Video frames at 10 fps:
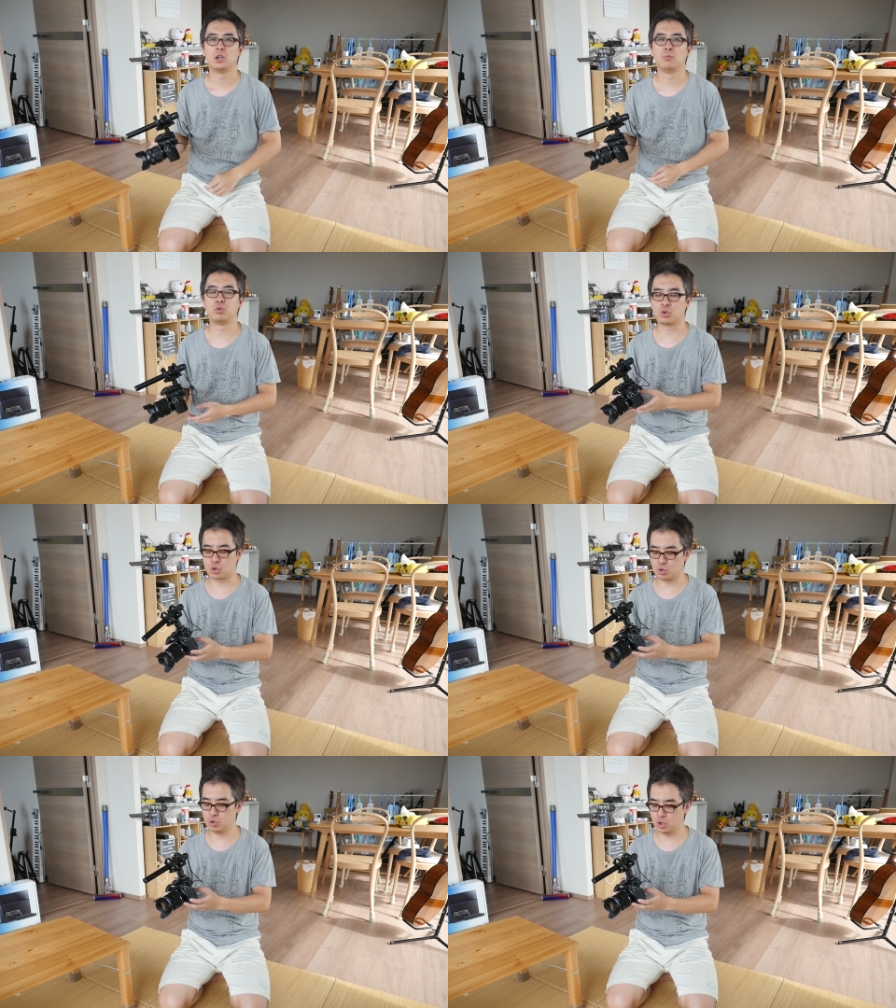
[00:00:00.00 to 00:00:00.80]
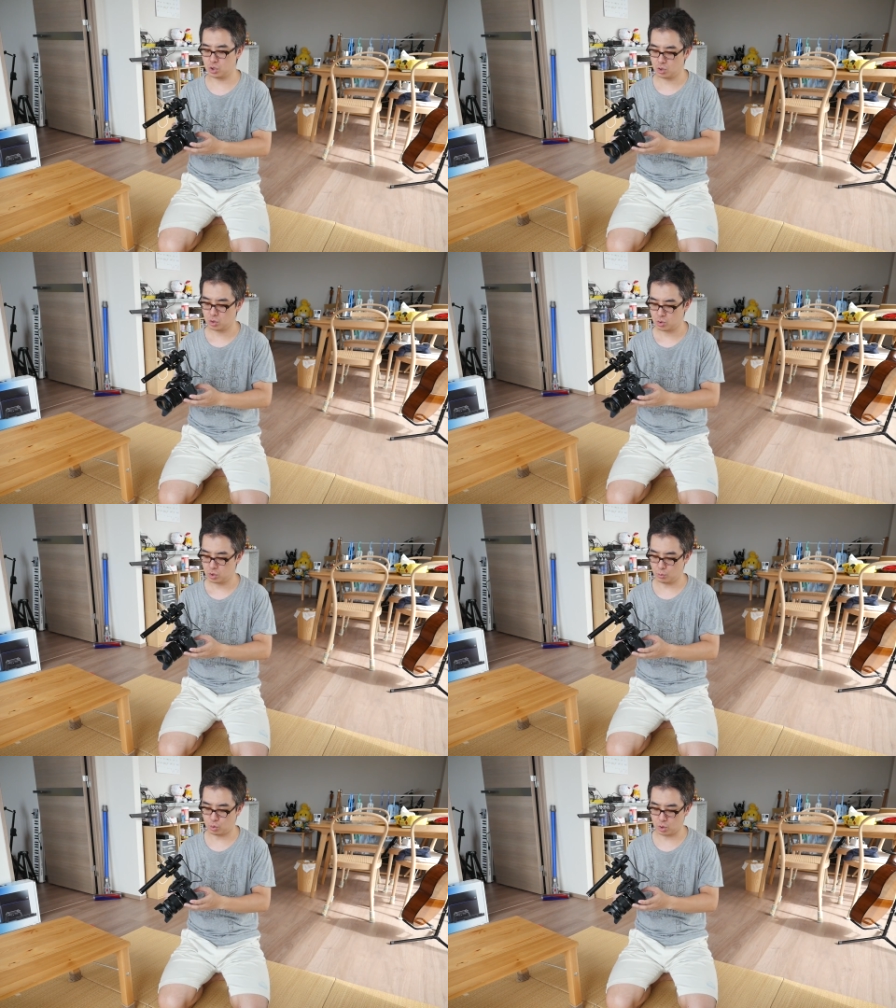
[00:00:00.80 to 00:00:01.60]
もう普通に
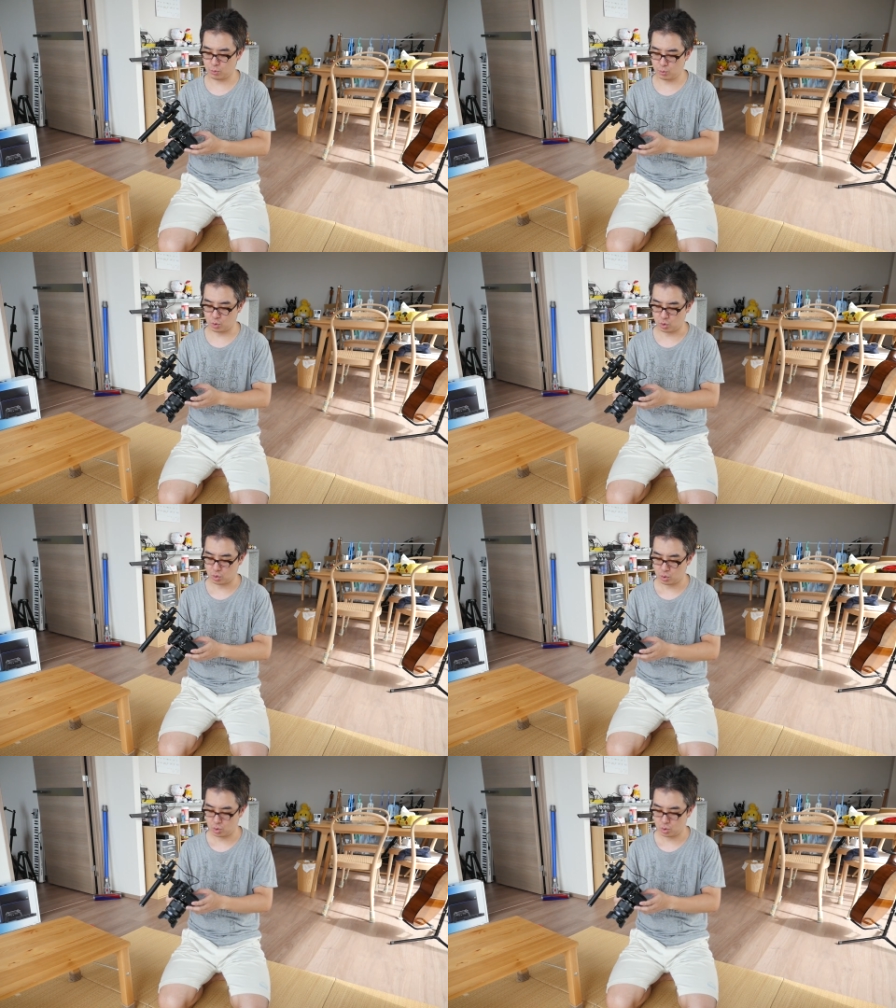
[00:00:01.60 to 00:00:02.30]
でもこれももう